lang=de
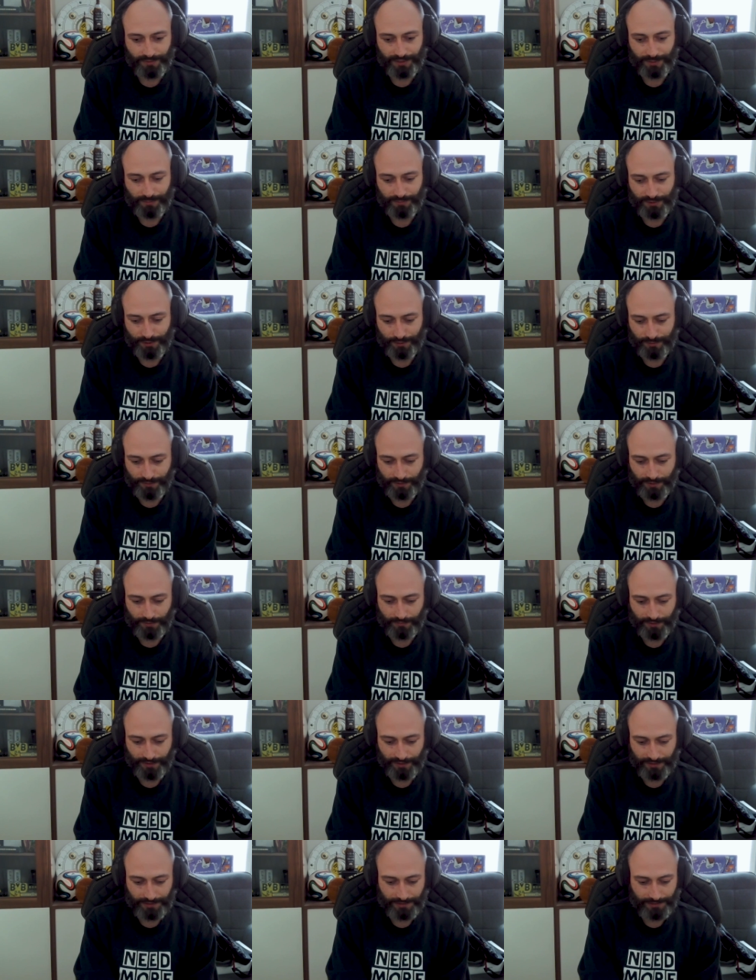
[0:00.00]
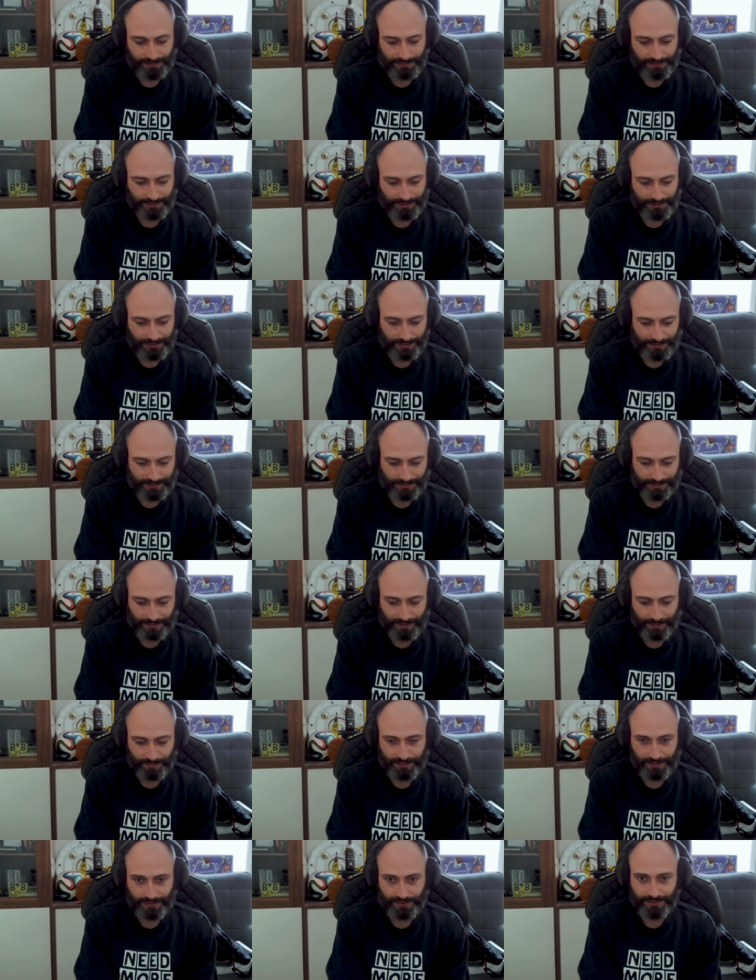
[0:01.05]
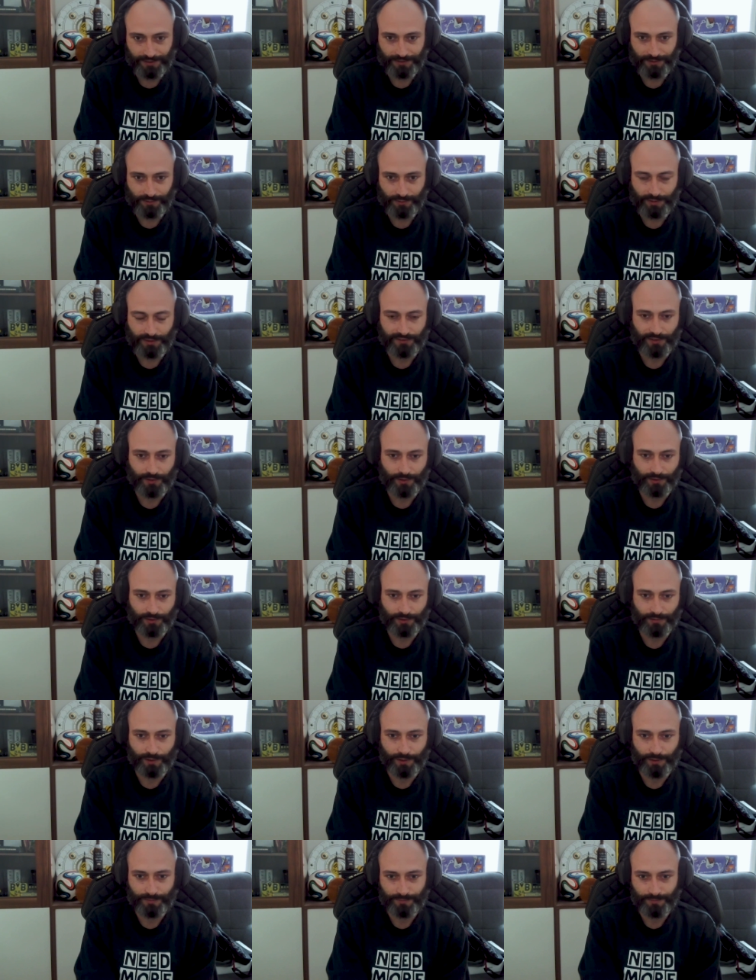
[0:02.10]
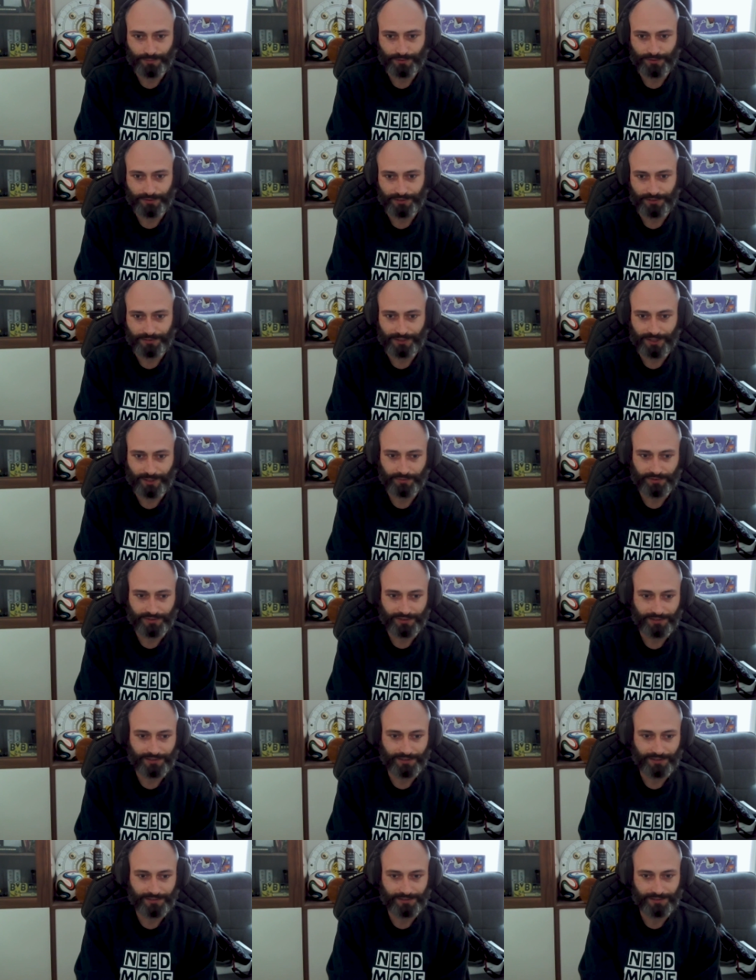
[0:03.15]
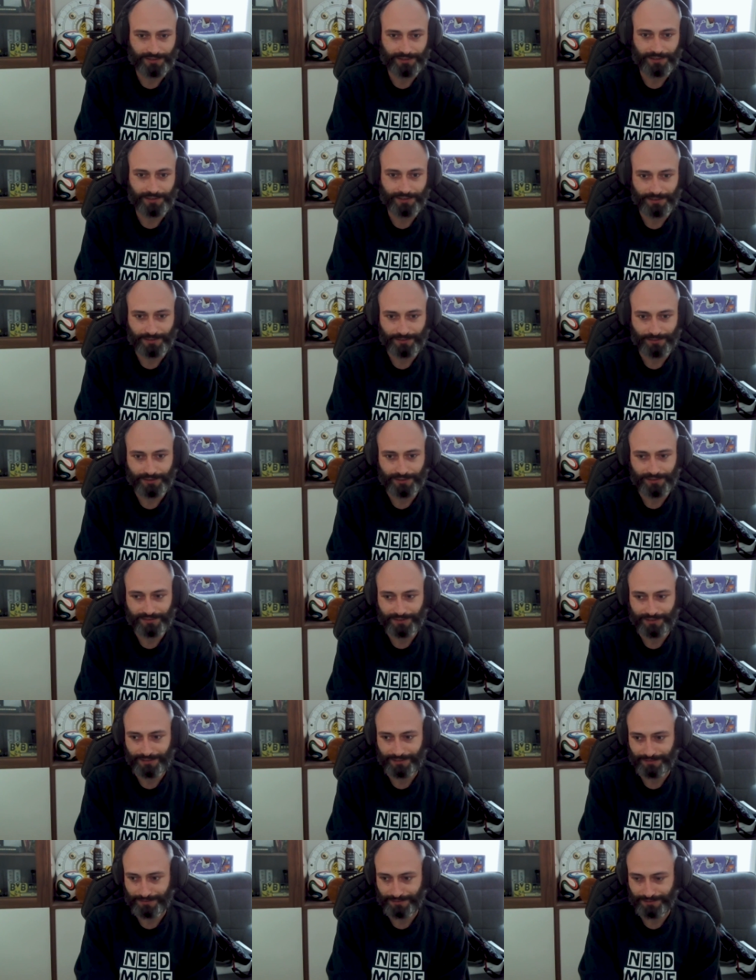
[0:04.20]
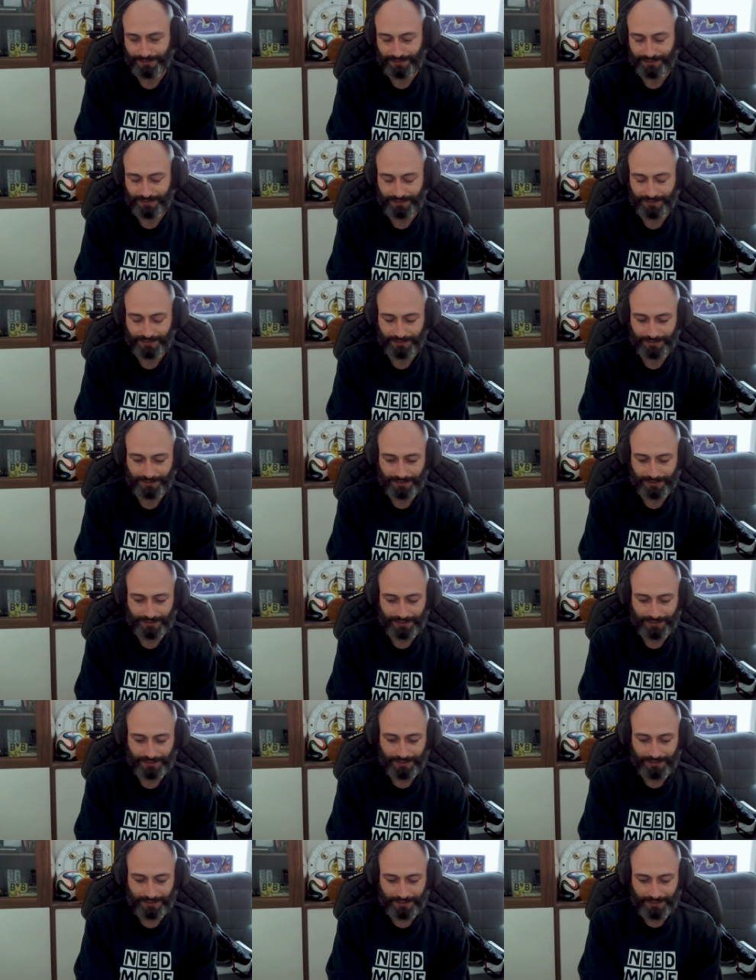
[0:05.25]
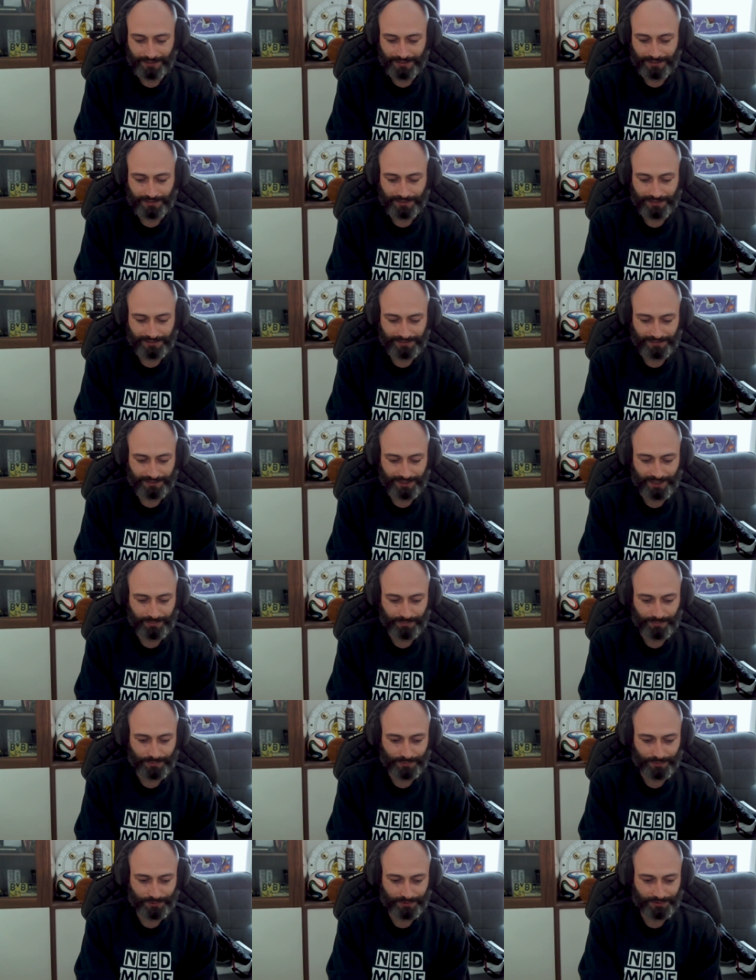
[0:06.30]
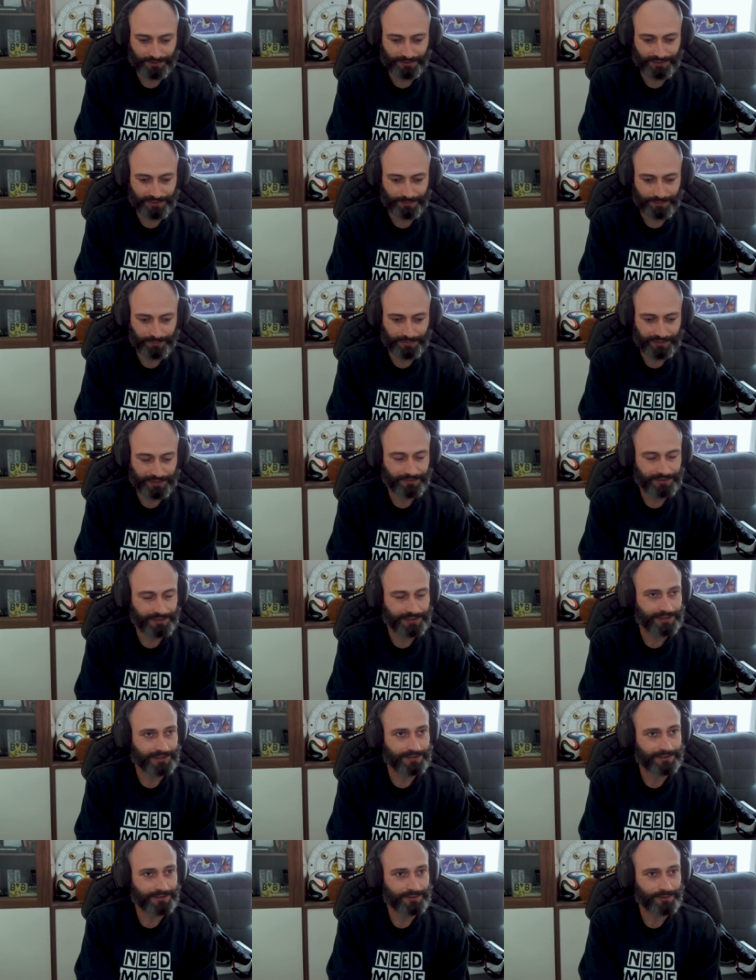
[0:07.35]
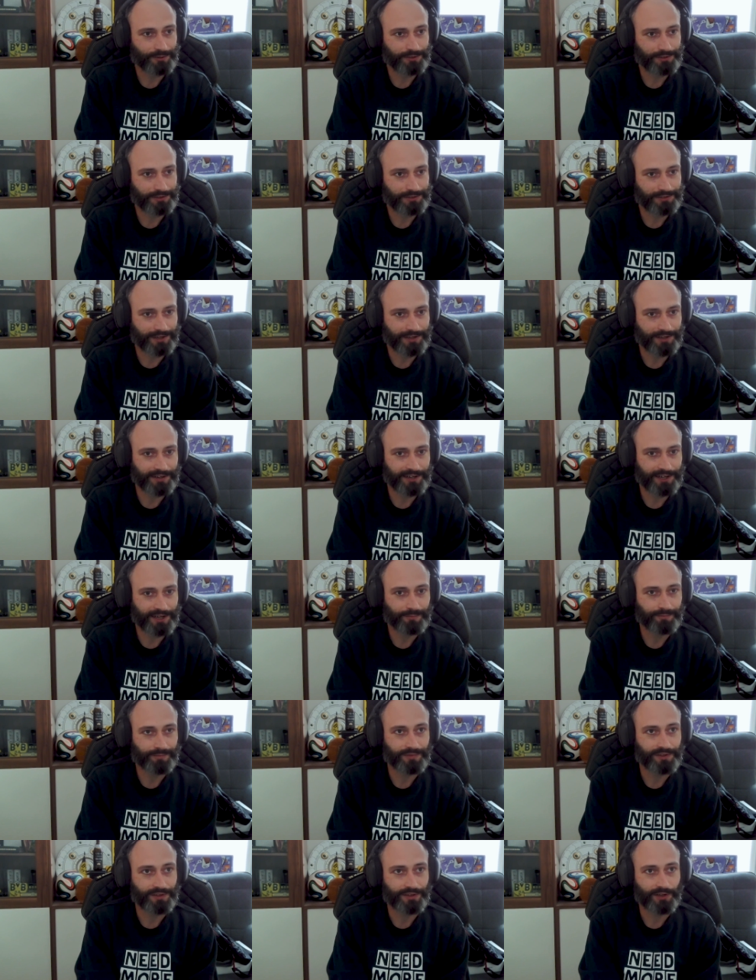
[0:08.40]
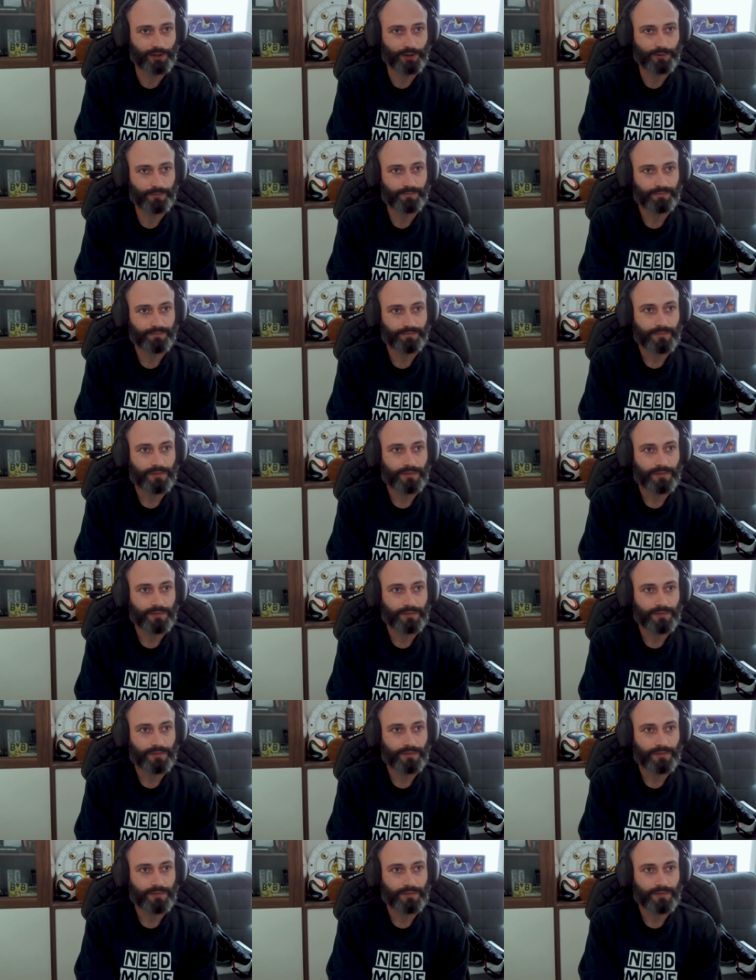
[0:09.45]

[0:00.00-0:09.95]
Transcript: haben Software entwickelt, die haben das dann über den Zaun geworfen und dann gab es da Tester und TesterInnen, die da getestet haben und ihr Feedback wieder kundgetan haben, genau.